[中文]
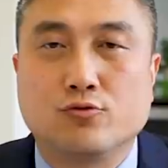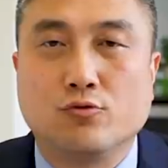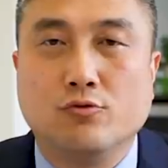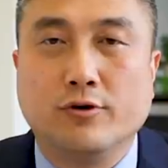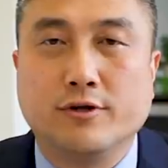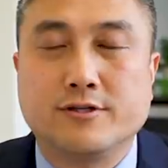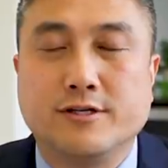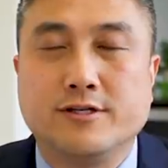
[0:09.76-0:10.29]
中
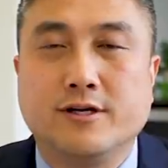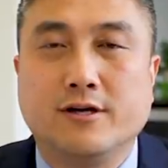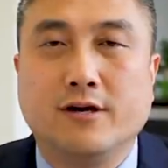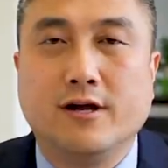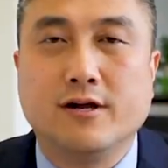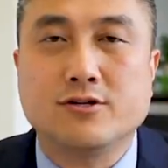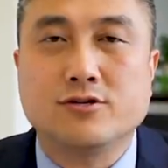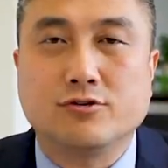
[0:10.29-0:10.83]
国的申请
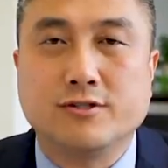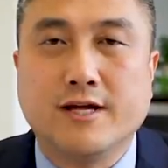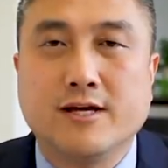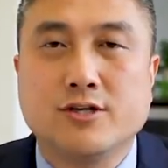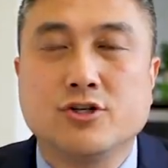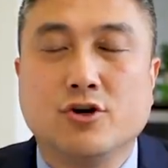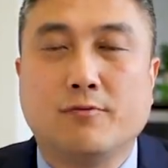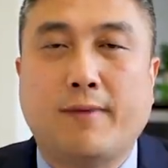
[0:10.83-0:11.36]
人，首先
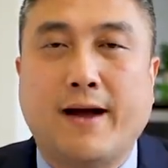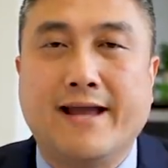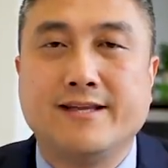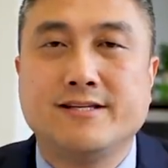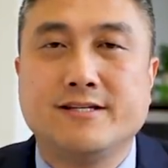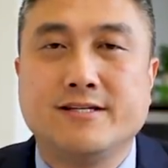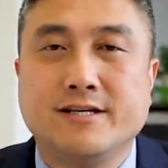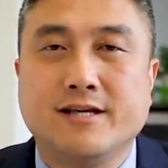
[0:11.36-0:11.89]
是有排
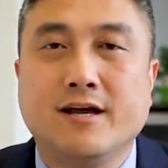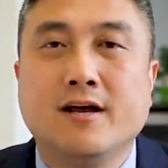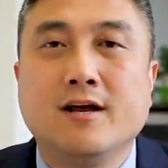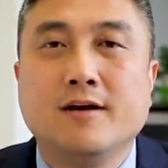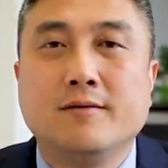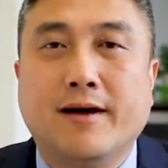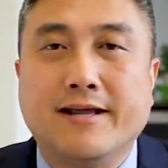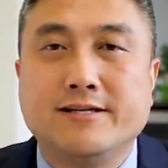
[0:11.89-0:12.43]
期，
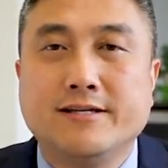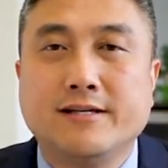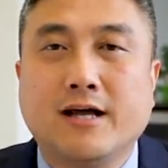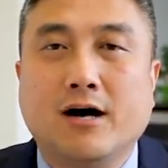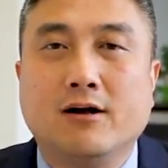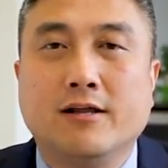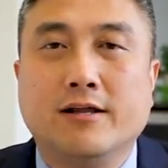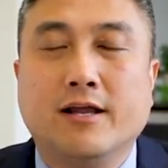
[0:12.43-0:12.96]
排期
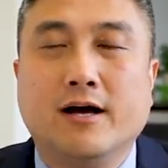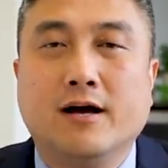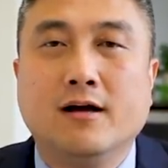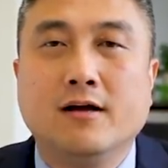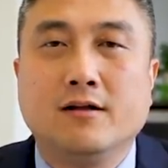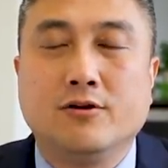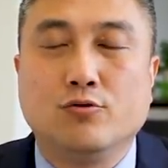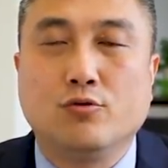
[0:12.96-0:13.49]
到了呢，
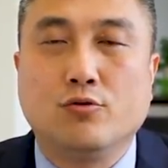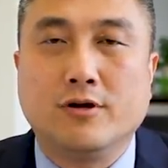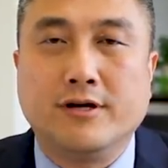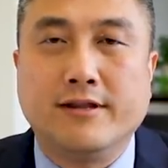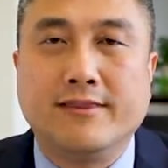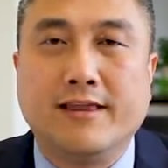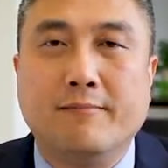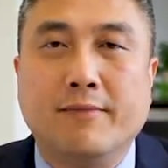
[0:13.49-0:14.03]
你如果
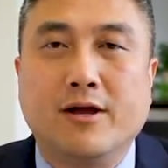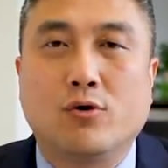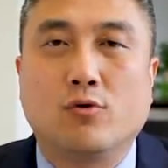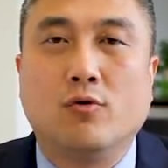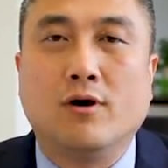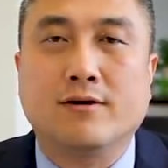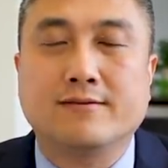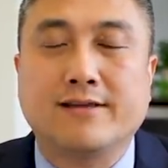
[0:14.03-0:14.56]
人在美
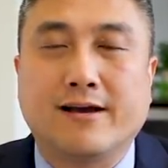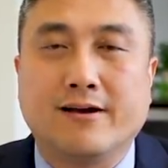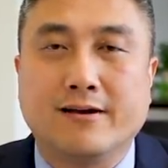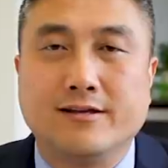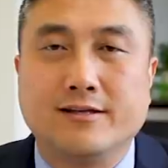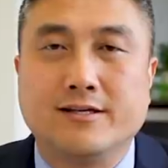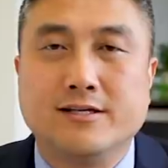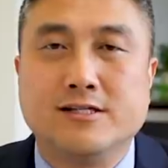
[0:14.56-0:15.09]
国才可
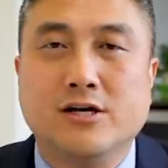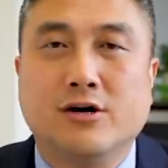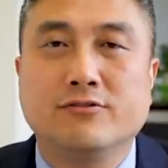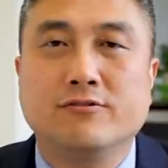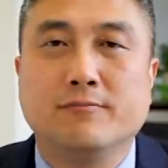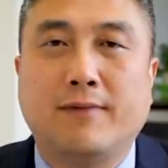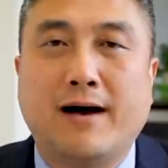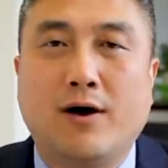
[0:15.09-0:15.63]
以提交
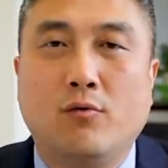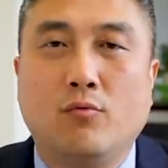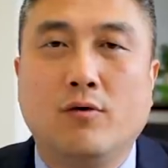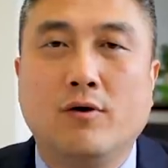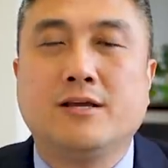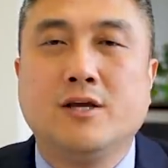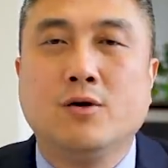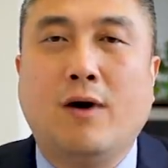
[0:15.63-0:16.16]
四八五。
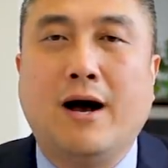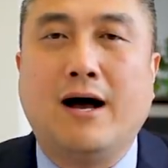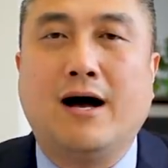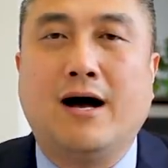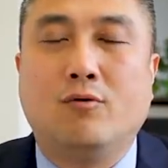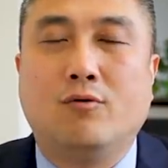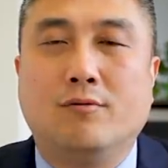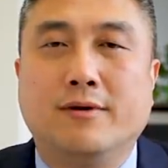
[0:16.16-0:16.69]
以往
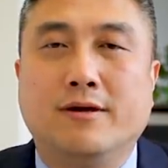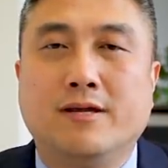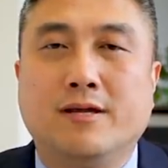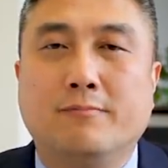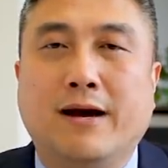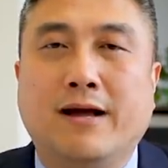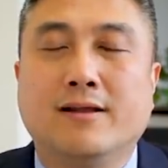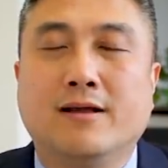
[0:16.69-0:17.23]
啊，我们一
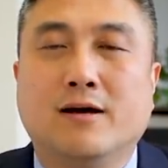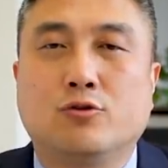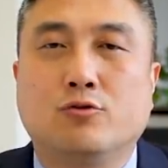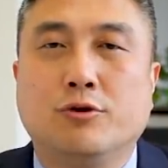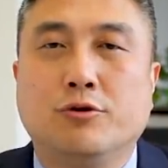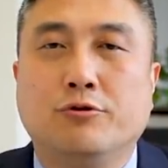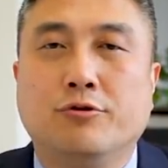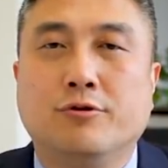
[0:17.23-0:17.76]
般呢，
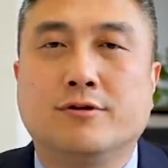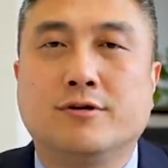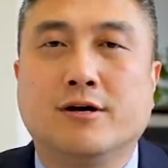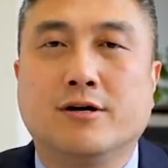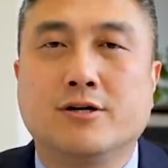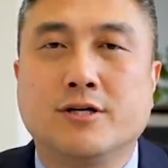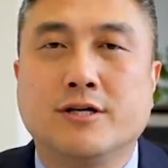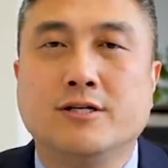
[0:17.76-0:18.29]
对于这
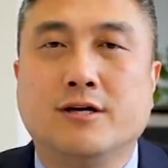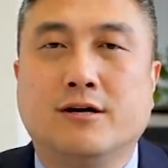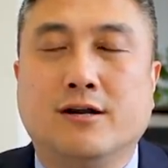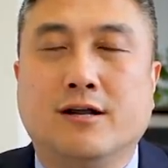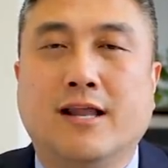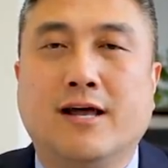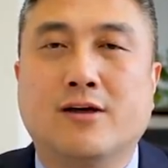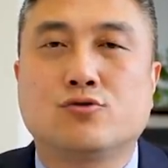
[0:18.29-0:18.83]
个申请
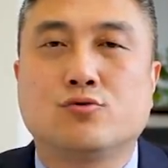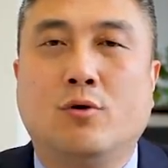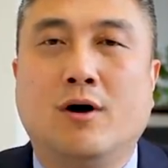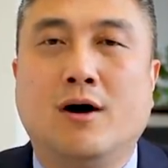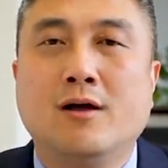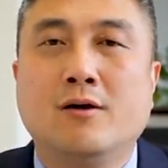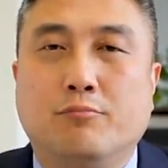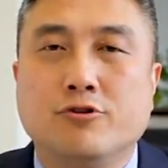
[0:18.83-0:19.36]
人来
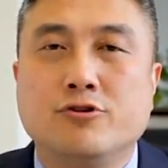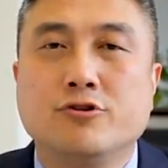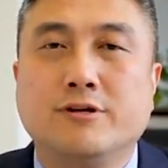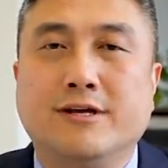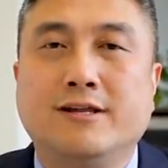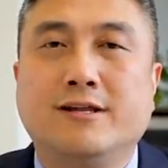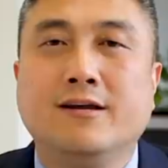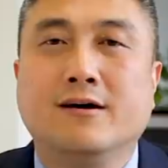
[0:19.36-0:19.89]
说，不是
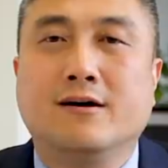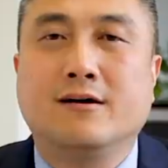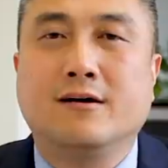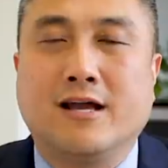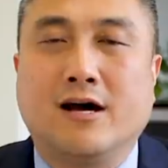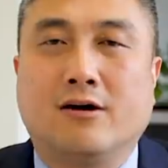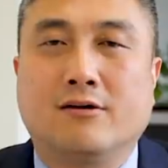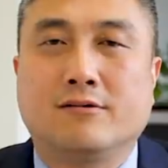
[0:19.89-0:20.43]
一定
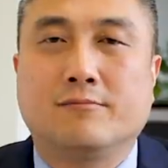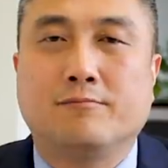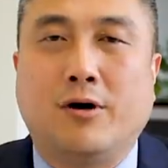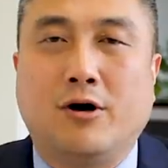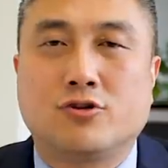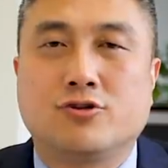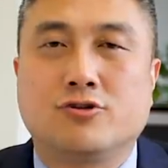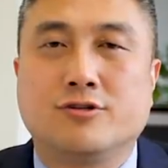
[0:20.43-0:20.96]
要
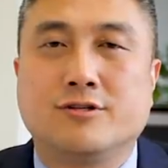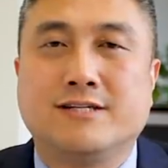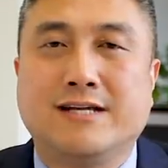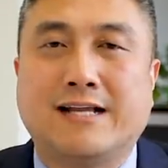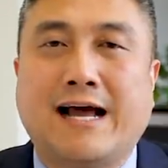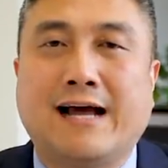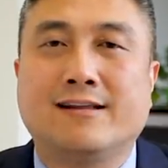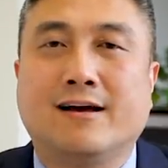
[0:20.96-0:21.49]
保持其
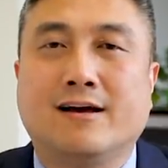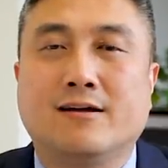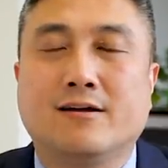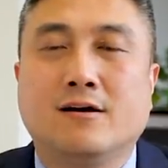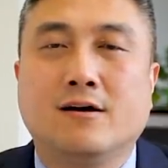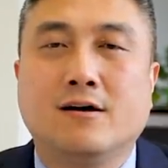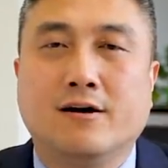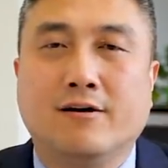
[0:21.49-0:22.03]
他的
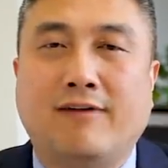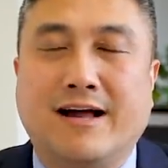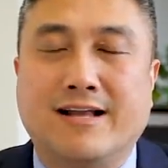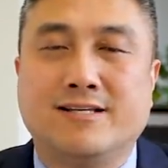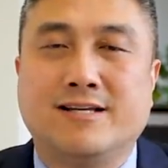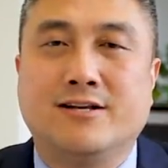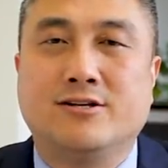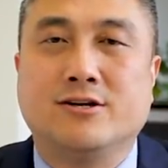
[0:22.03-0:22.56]
合法
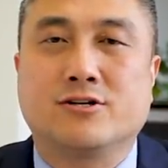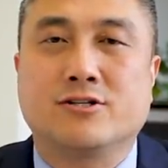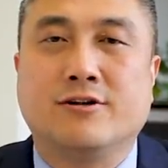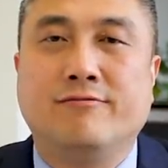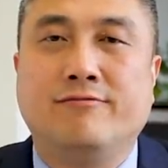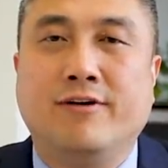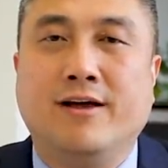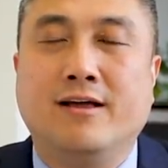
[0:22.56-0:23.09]
签证
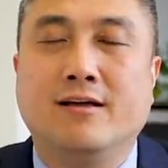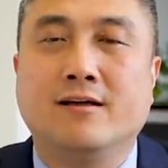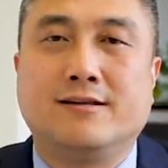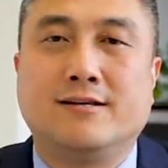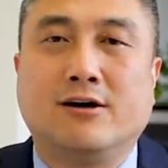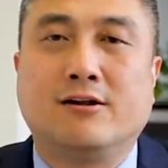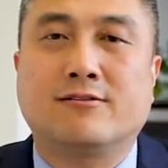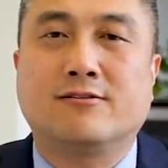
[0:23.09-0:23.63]
身份，
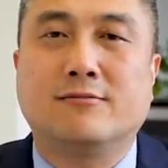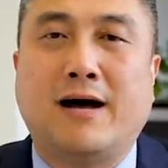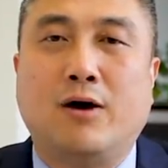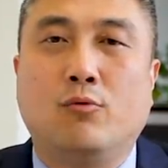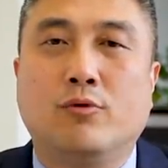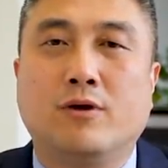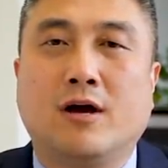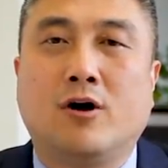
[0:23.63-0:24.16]
交了四八
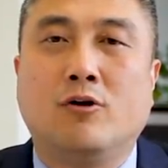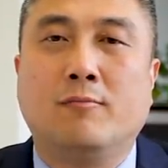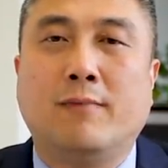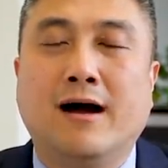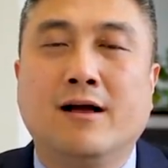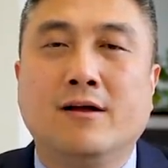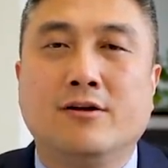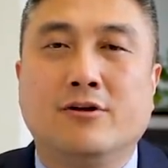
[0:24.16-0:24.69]
五以后
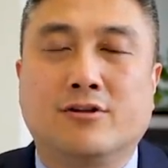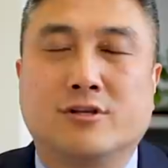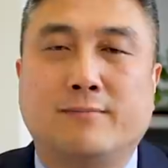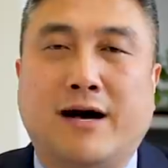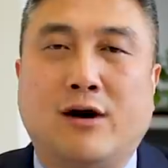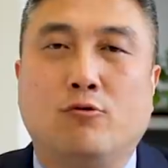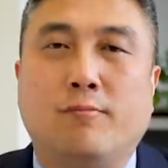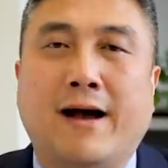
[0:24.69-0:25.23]
嘛，有四
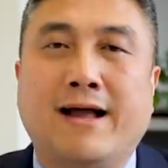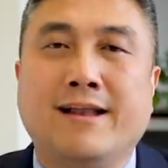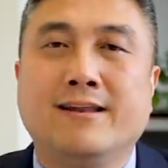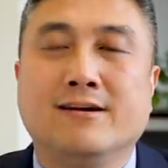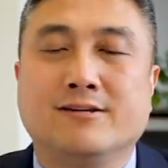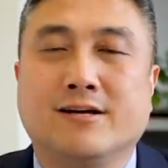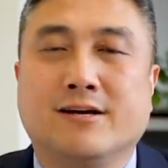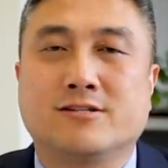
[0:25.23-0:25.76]
八五攀
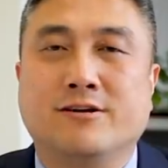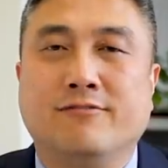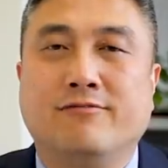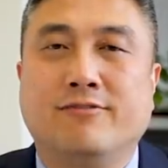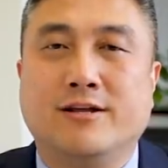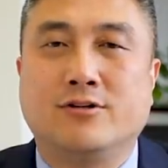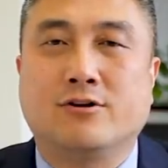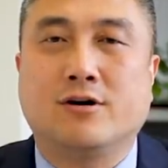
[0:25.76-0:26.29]
顶这个身
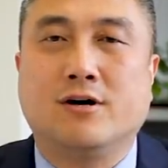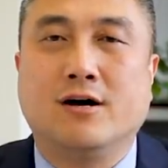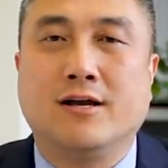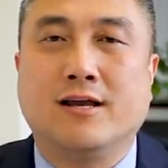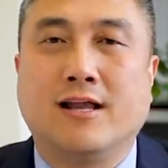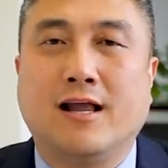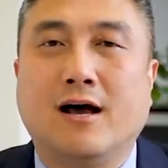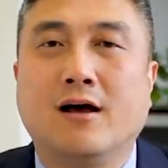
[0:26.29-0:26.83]
份就可
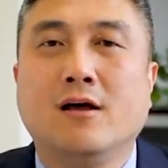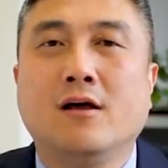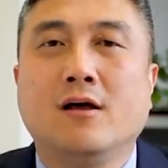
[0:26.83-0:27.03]
以了。